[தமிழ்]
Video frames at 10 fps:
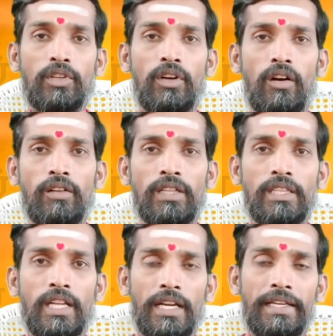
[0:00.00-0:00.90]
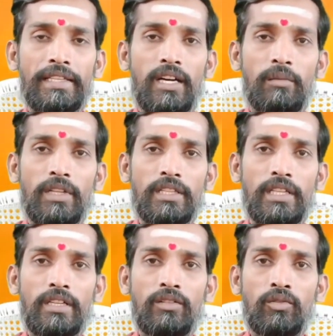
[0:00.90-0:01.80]
பொதுவாக வந்து தடை
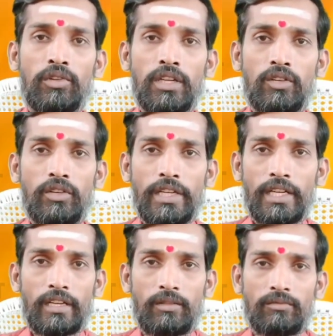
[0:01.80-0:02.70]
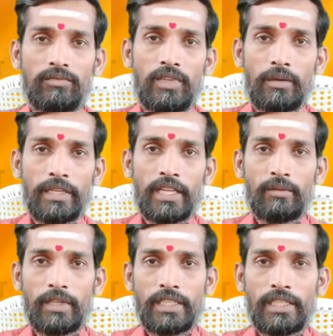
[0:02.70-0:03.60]
தாமதத்தை கொடுக்கக்கூடிய கிரகம்
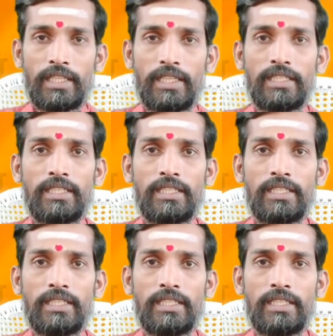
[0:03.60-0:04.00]
அப்படிங்கிறது பார்த்தீங்கன்னா